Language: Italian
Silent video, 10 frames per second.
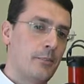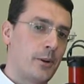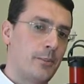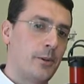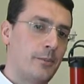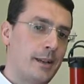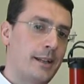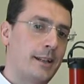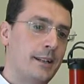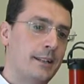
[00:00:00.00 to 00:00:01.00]
proprio
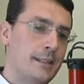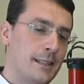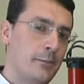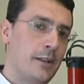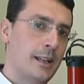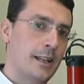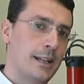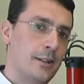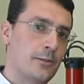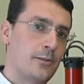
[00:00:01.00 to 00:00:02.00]
per testimoniare
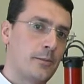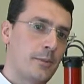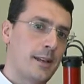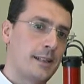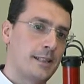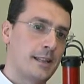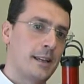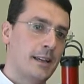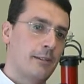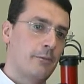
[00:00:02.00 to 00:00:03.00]
che il nostro Paese
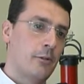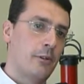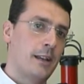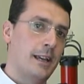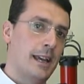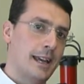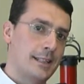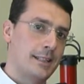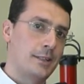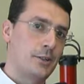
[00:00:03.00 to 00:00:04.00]
vuole
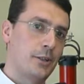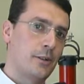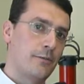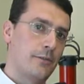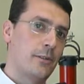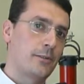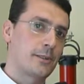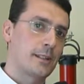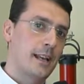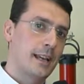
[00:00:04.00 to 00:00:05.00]
esserci con
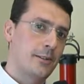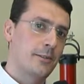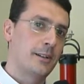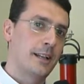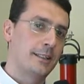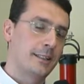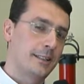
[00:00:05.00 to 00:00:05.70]
forza e con grande